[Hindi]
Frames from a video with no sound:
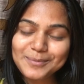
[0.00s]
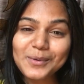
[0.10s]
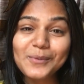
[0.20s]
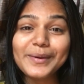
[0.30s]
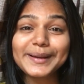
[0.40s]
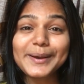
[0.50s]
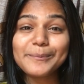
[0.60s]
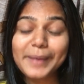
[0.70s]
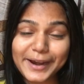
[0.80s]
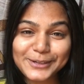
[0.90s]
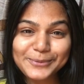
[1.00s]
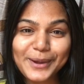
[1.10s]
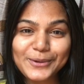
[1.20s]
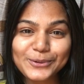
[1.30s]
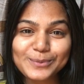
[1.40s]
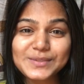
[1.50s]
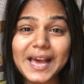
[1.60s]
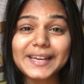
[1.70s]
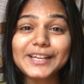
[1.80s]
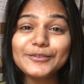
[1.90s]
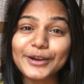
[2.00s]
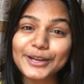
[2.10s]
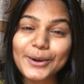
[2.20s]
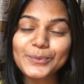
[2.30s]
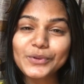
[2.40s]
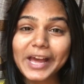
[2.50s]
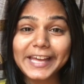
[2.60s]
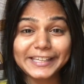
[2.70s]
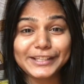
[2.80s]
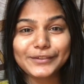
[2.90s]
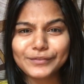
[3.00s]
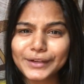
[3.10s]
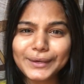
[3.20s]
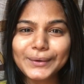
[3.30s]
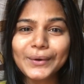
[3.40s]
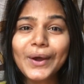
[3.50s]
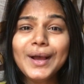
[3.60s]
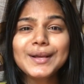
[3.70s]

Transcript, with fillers: और वेलकम बैक टू माय यूट्यूब चैनल वेलकम टू अनदर वीडियो